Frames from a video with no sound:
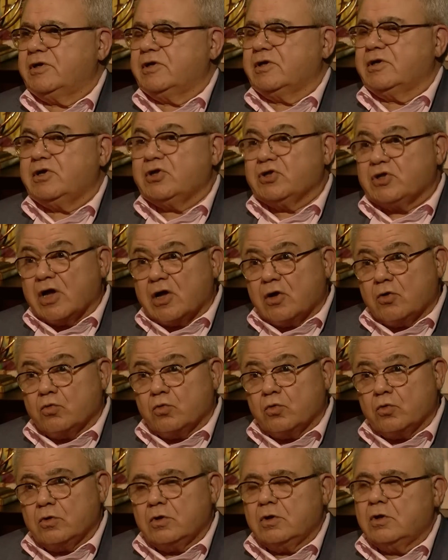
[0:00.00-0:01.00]

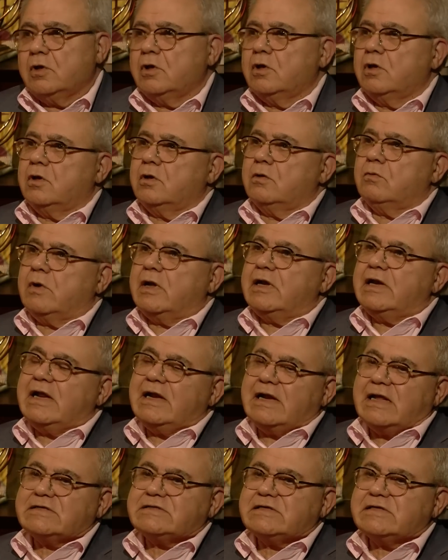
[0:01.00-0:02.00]
بنضاله وعلى
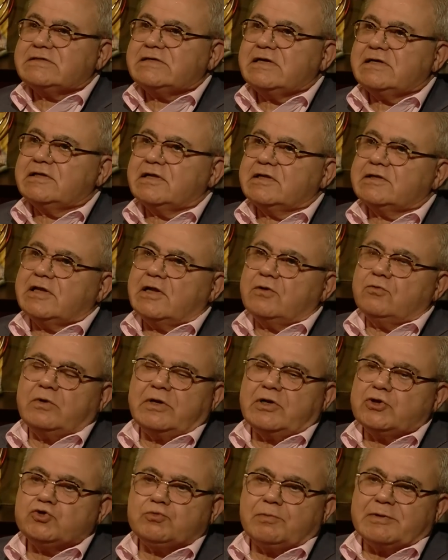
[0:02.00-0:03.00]
هالاساس هيدا لانه
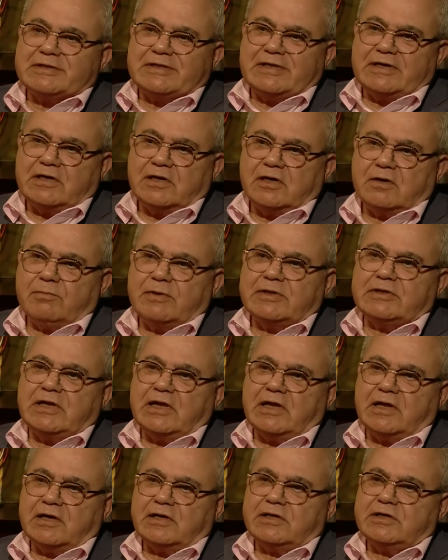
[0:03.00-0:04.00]
نحن شو بدنا نحن؟ بدنا
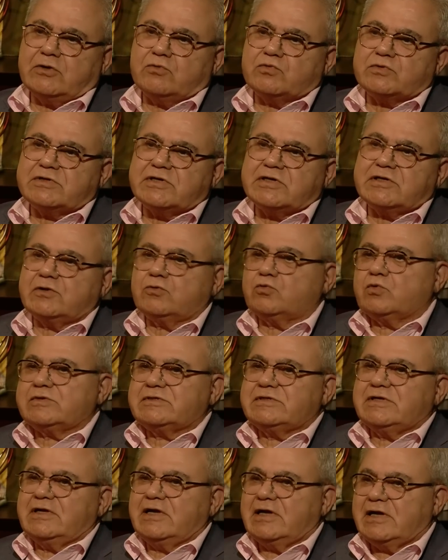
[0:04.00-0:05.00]
حريه وسياده
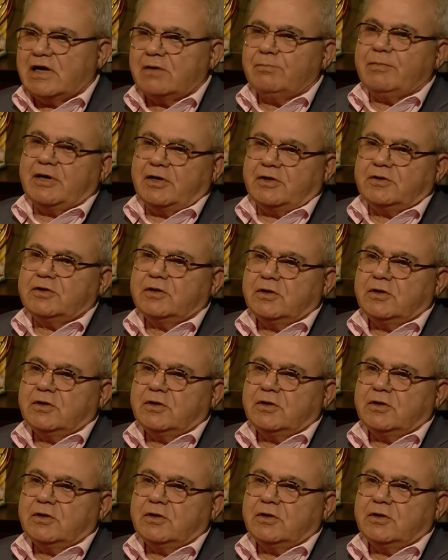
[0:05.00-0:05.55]
واستقلال هالبلد،